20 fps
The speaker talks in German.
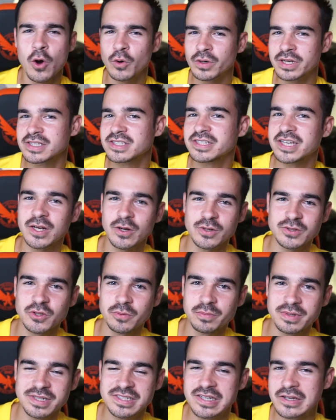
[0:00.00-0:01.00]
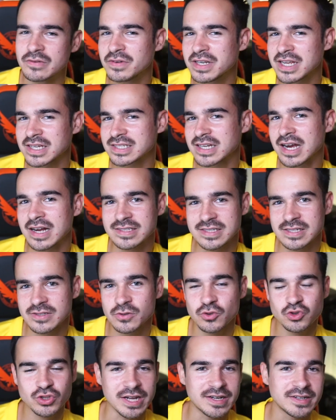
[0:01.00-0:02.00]
und erzähle euch so ein bisschen, wie das Ganze
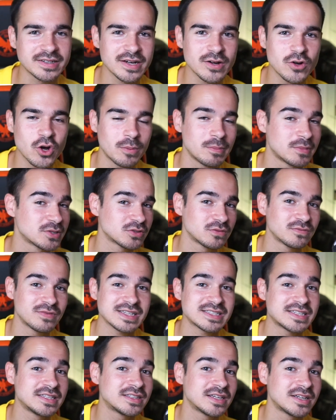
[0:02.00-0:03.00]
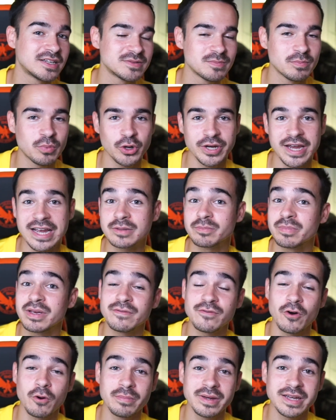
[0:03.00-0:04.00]
zustande gekommen ist und was hinter diesem Projekt
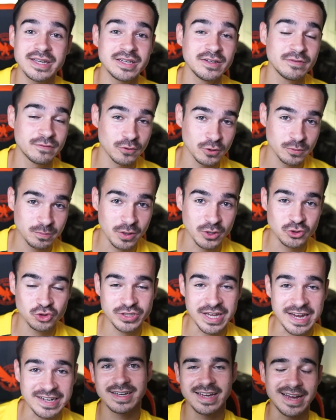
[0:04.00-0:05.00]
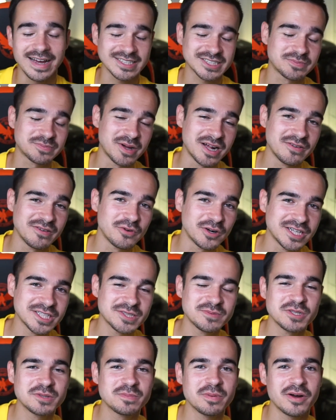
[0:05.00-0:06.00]
BVB eFootball steckt. Erstmal wollte ich
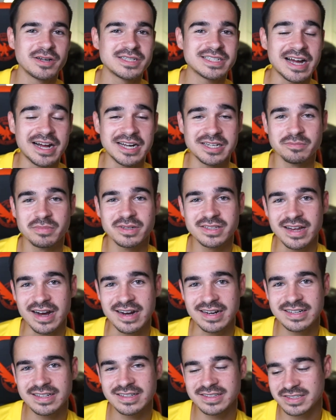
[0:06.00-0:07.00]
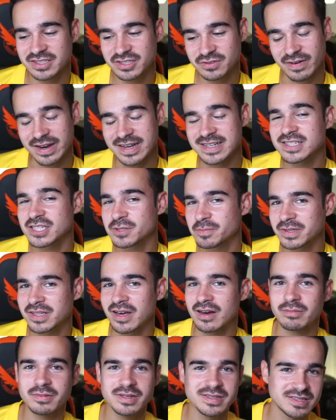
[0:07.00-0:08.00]
mich bei euch allen bedanken. Ich weiß, ich
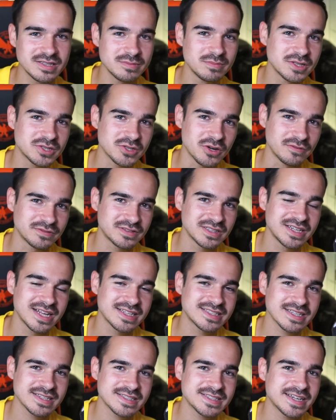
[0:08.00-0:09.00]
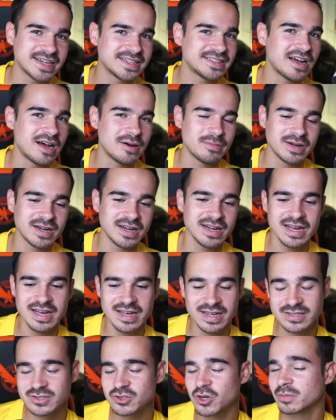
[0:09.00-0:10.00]
bedanke mich ziemlich oft in letzter Zeit, aber
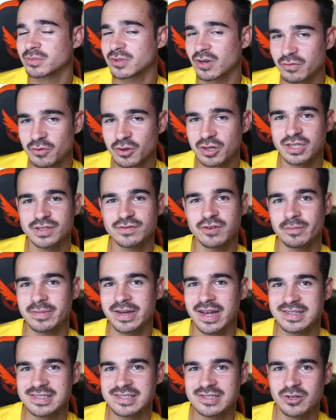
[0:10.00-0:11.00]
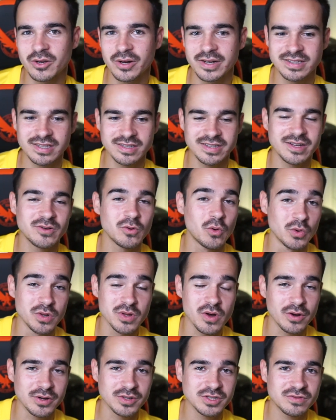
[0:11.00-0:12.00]
es kommt auch wirklich vom Herzen, Leute, denn
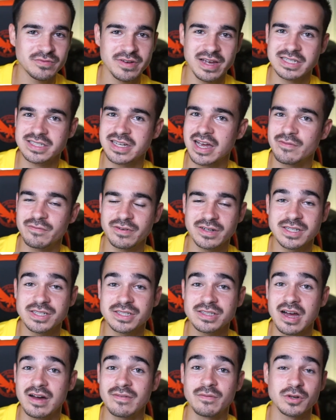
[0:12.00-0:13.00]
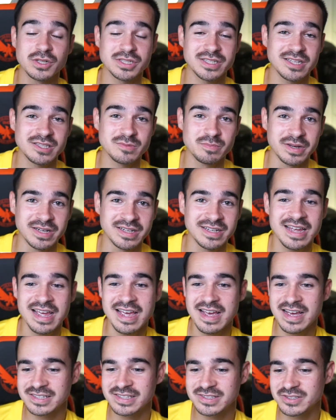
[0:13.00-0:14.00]
ohne euch wäre ich einfach nicht da, wo ich jetzt bin
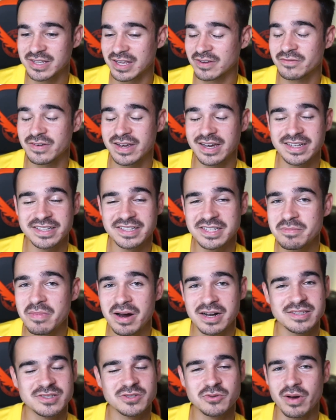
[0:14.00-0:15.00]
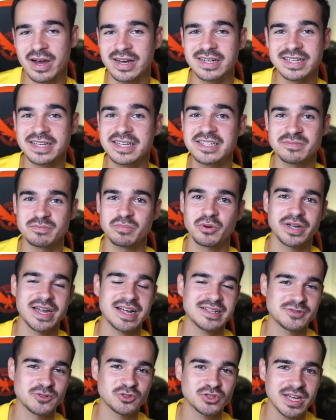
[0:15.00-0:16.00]
dann wäre niemals so ein
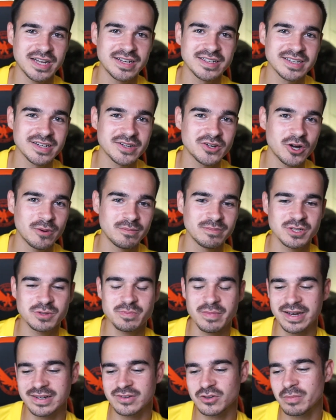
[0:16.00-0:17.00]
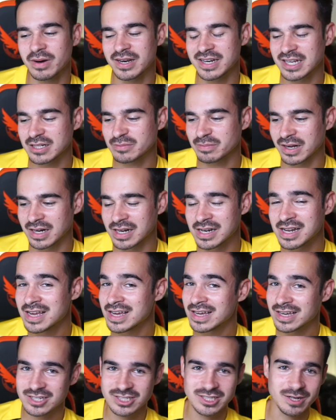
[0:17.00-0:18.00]
Riesenprojekt zustande gekommen. Ich meine, überlegt mal,
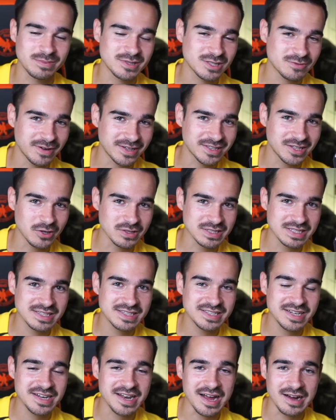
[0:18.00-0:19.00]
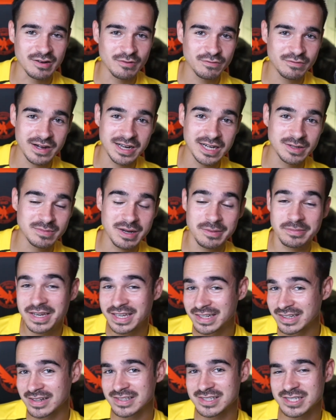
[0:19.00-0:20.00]
ich habe 2010 angefangen, in meinem
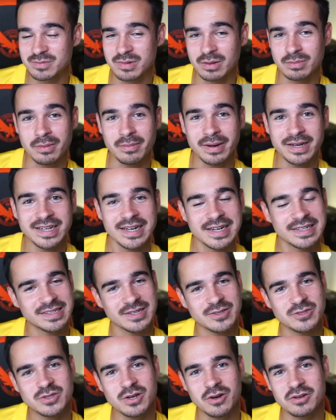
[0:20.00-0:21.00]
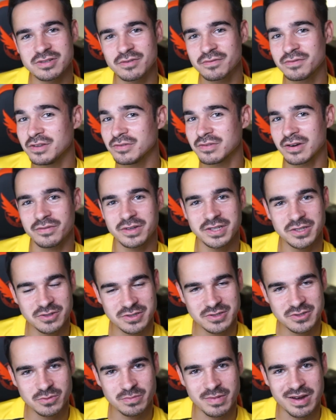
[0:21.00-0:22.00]
Kinderzimmer bei meinen Eltern zu Hause
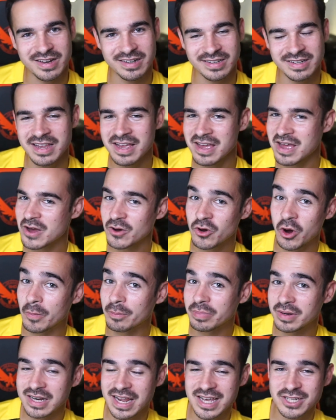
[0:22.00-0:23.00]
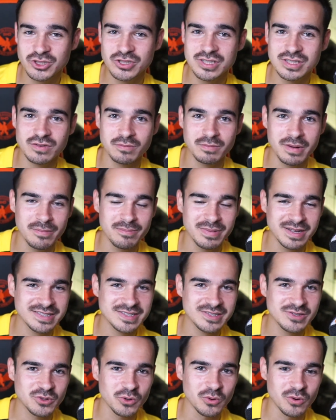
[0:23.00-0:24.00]
FIFA-Videos zu machen. Compilations von meinen
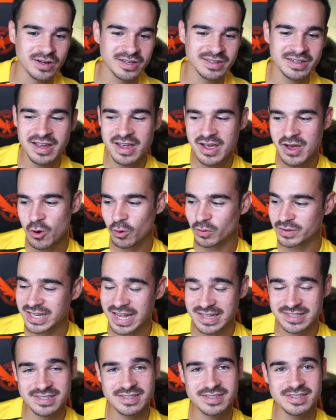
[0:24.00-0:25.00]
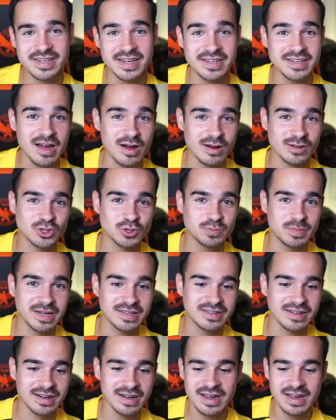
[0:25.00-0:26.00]
besten Toren und jetzt, zehn Jahre
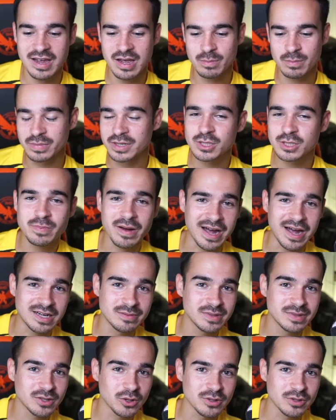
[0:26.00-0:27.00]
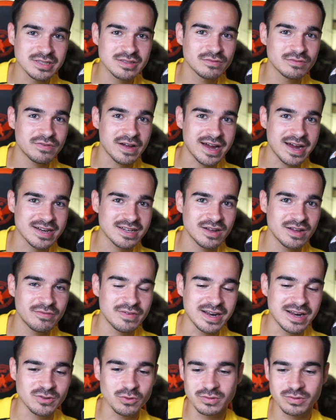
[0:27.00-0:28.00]
später, bin ich bei einem der größten Vereine der
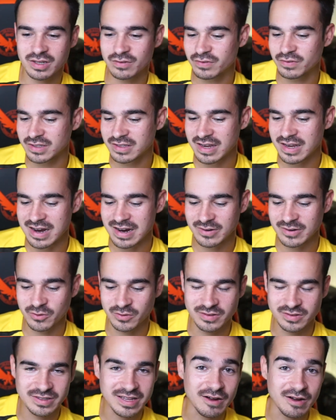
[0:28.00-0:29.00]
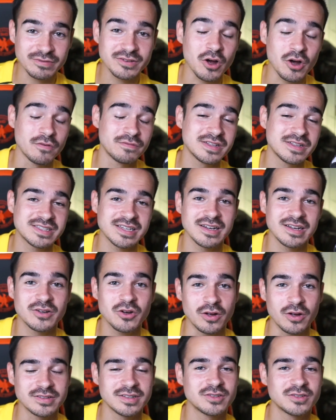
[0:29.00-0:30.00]
Welt unter Vertrag und darf der offizielle
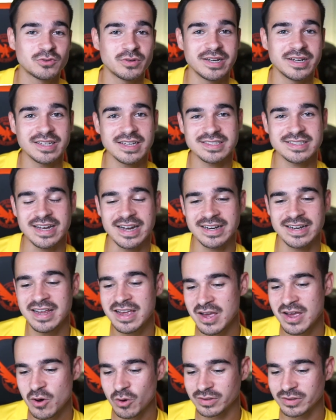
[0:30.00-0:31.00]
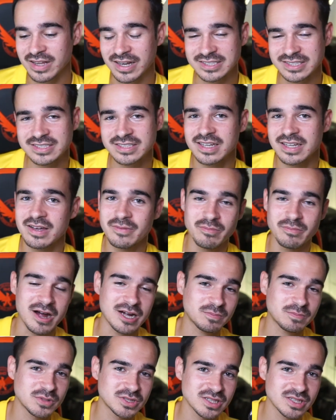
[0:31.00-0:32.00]
Content Creator sein und das
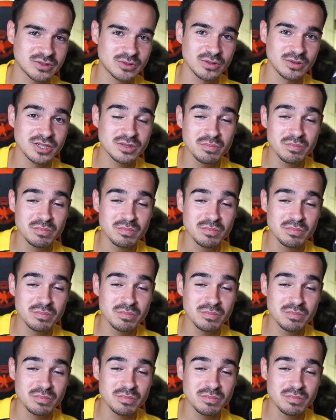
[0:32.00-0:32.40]
macht mich natürlich